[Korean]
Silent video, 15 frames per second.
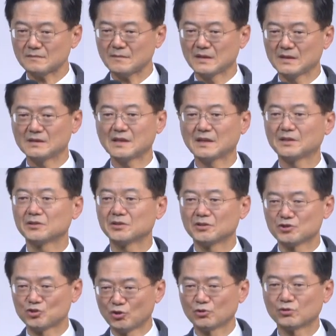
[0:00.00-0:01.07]
일단 어떤
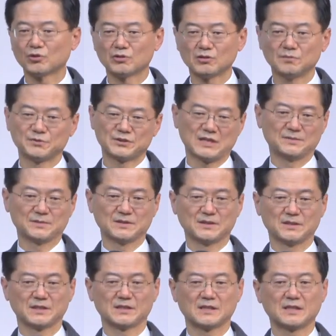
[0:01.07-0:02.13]
종교를 붙잡은
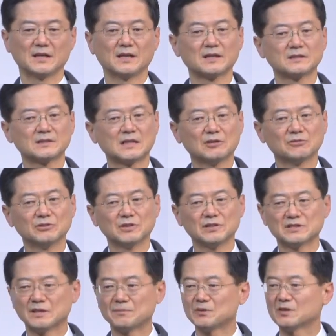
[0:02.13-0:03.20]
거니까 그 가운데
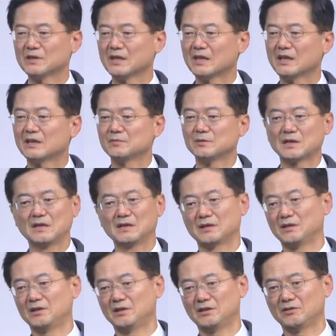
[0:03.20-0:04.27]
참된 하나님을
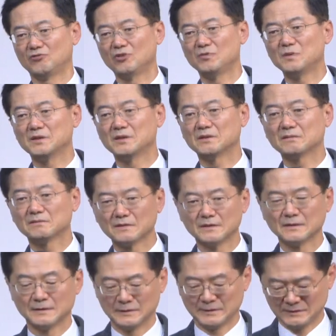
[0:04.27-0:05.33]
알게 되면
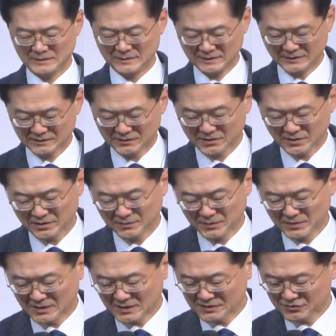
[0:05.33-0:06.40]
예, 그들이
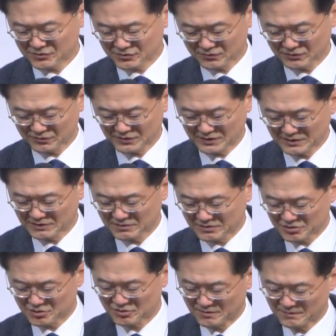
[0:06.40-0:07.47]
변할 수 있는
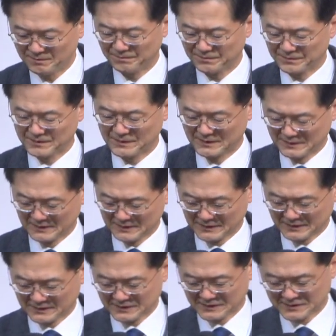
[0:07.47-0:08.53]
거죠.
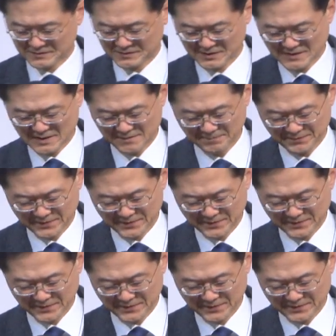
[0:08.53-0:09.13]
그렇습니다.